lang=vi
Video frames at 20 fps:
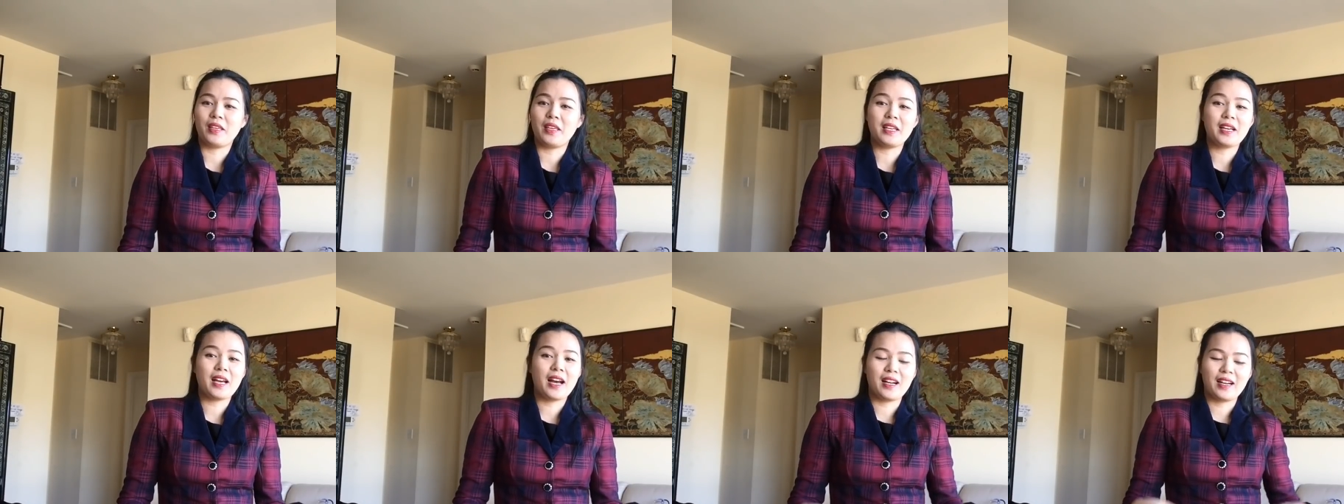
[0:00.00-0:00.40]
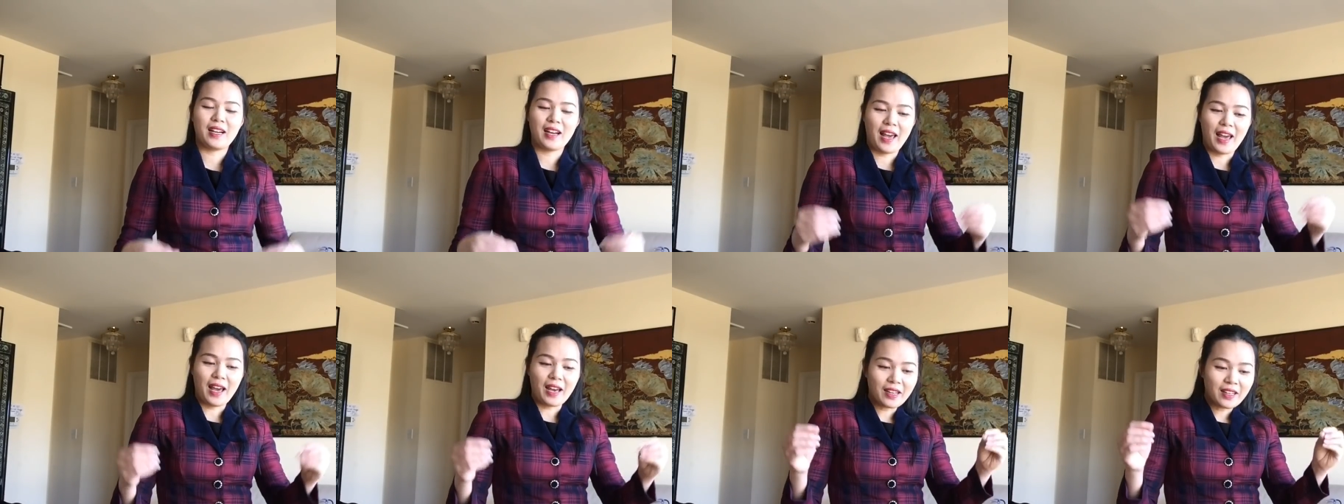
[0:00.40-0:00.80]
Chỉ cần
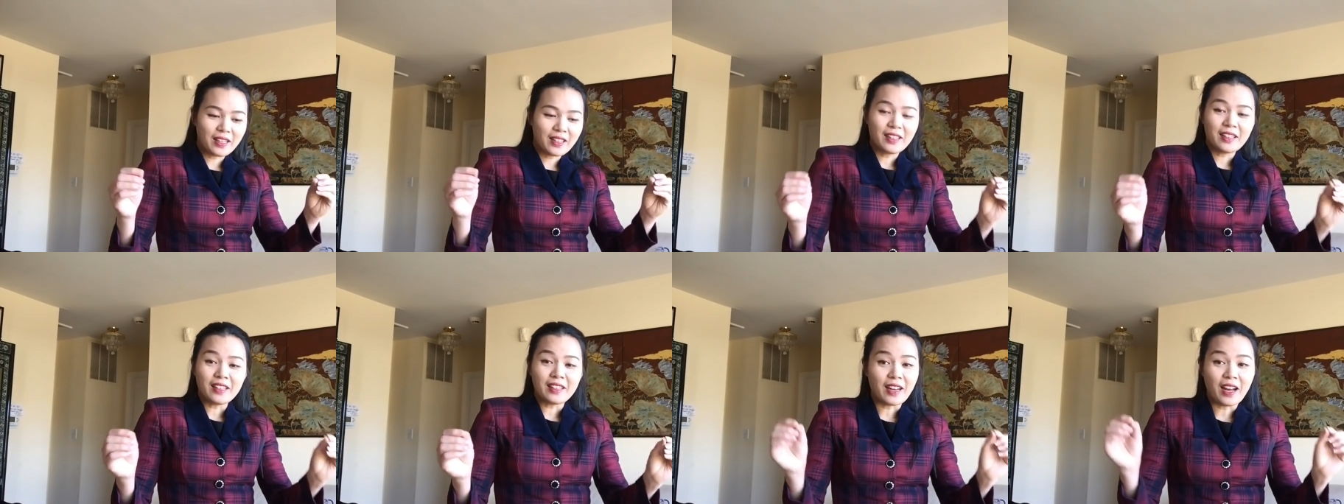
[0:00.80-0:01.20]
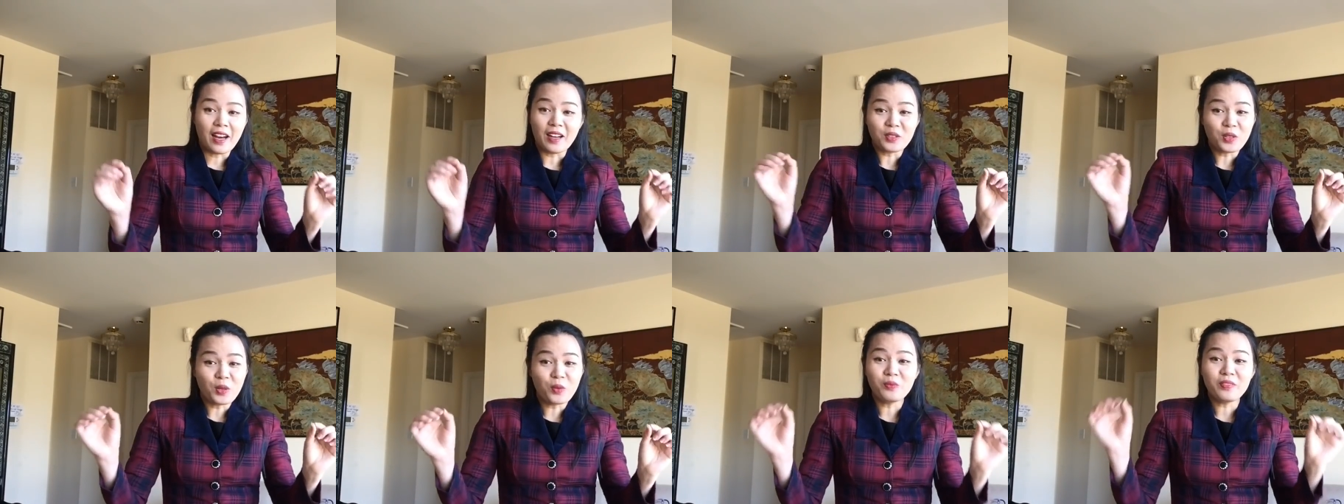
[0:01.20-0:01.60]
là
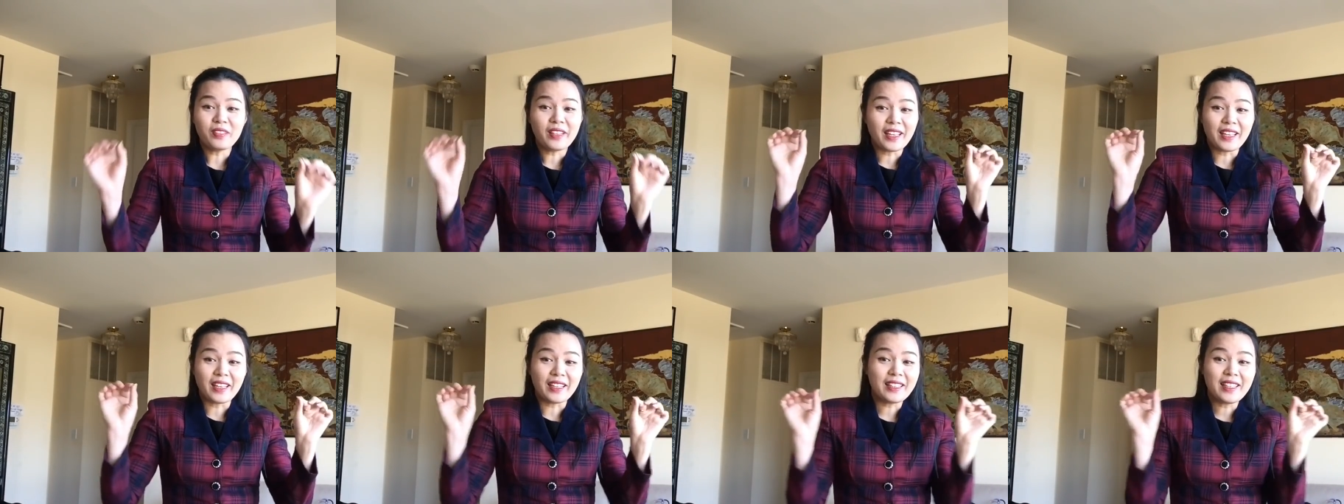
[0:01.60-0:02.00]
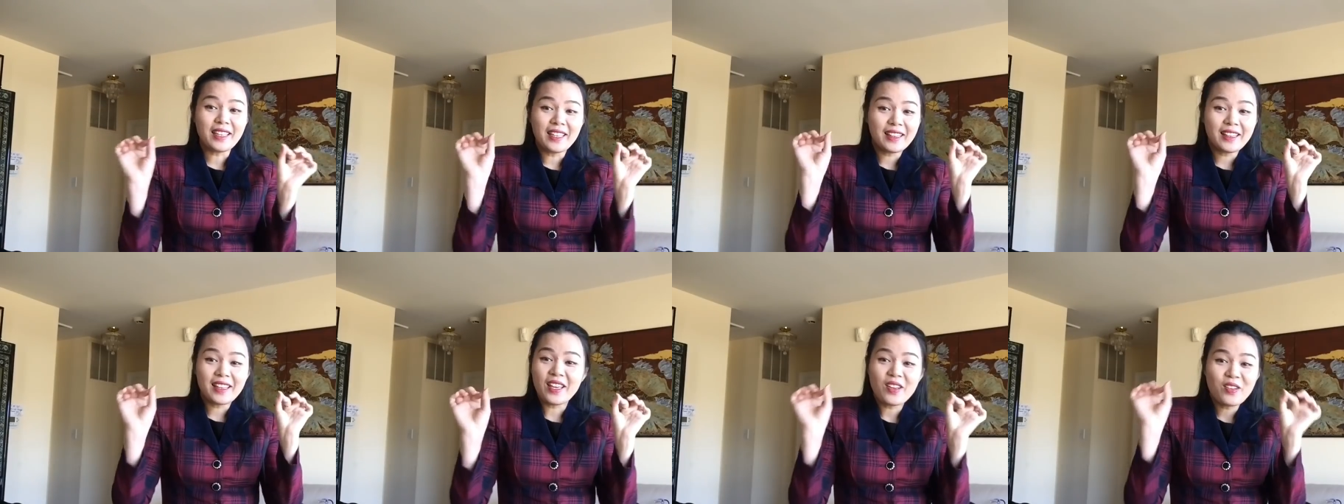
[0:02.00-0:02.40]
đỡ tốn tiền
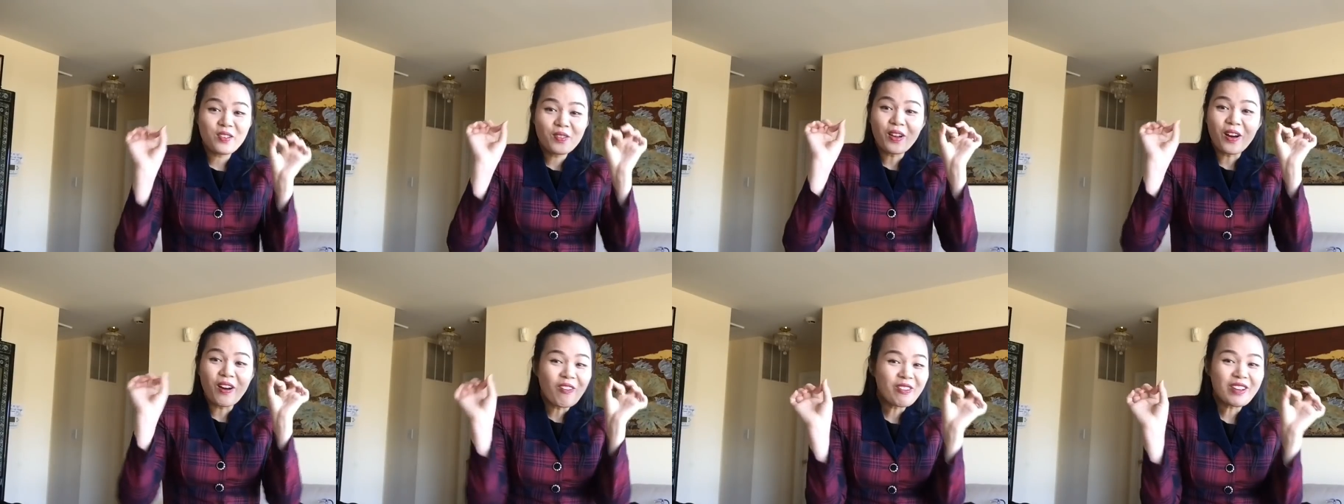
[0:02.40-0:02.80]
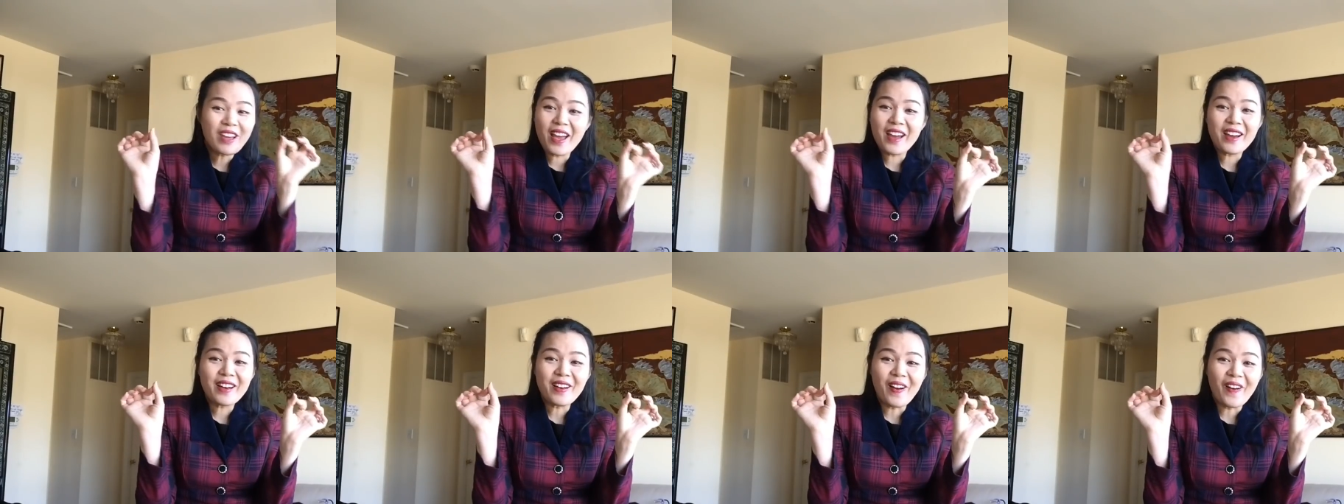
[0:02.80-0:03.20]
chi tiêu là ok
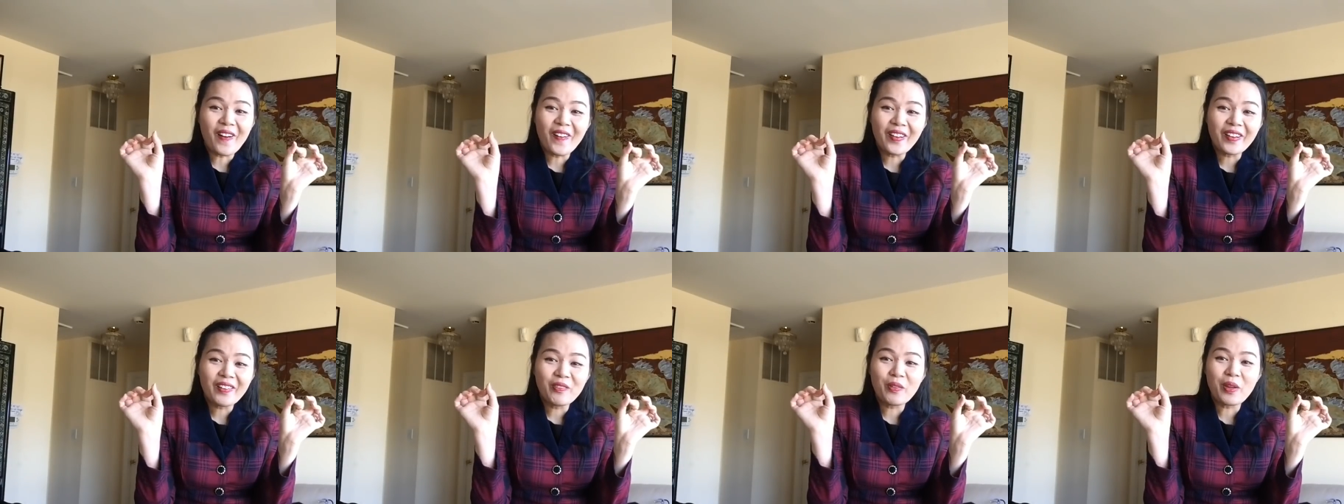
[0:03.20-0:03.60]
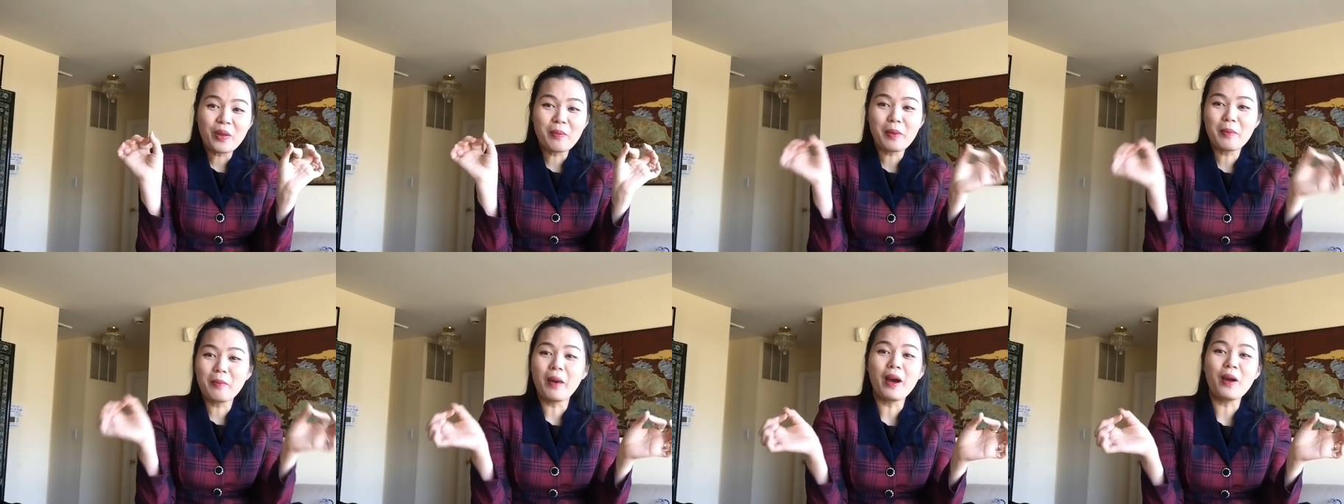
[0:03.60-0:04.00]
rồi, vì
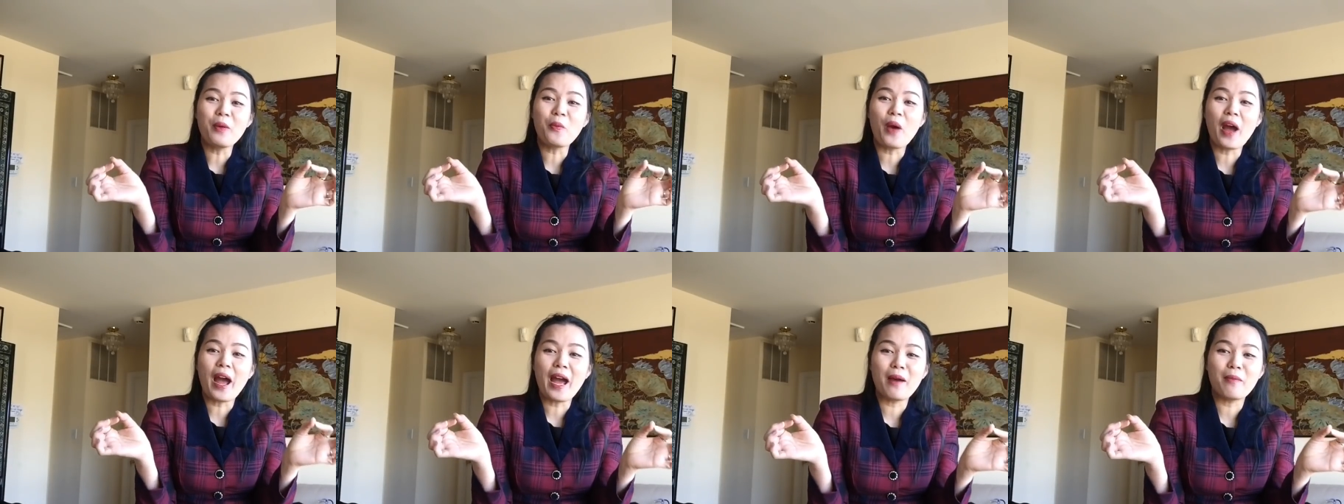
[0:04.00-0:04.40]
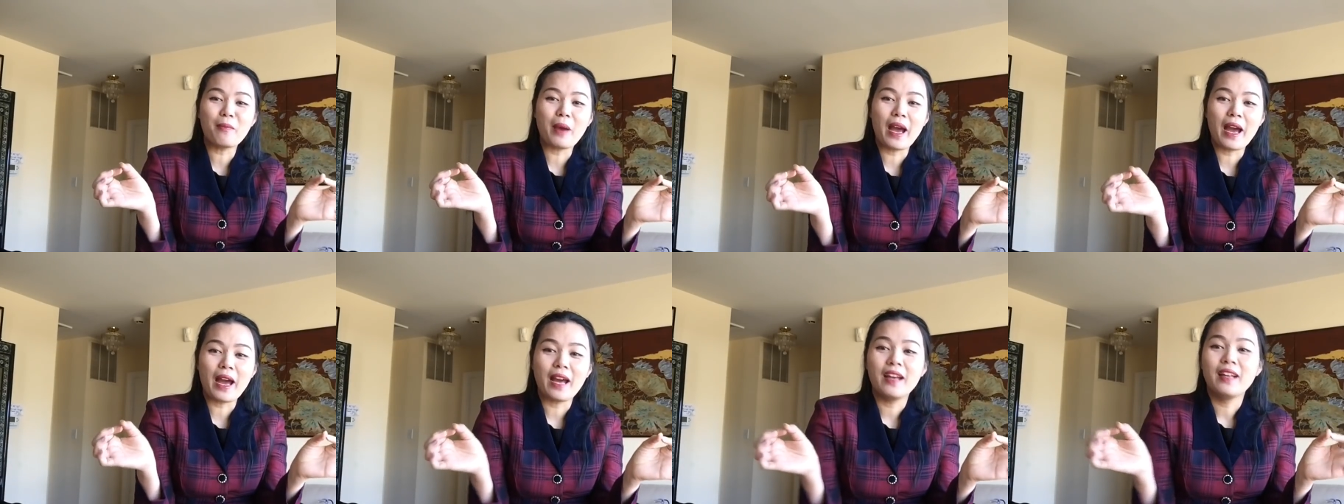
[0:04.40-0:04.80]
mình mới qua
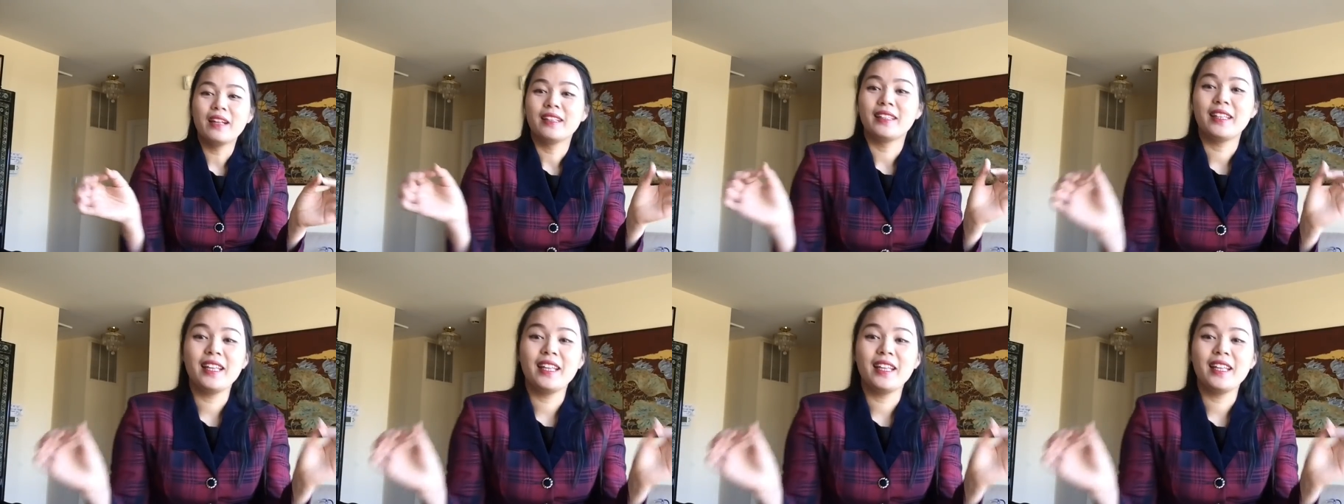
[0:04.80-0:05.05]
mà,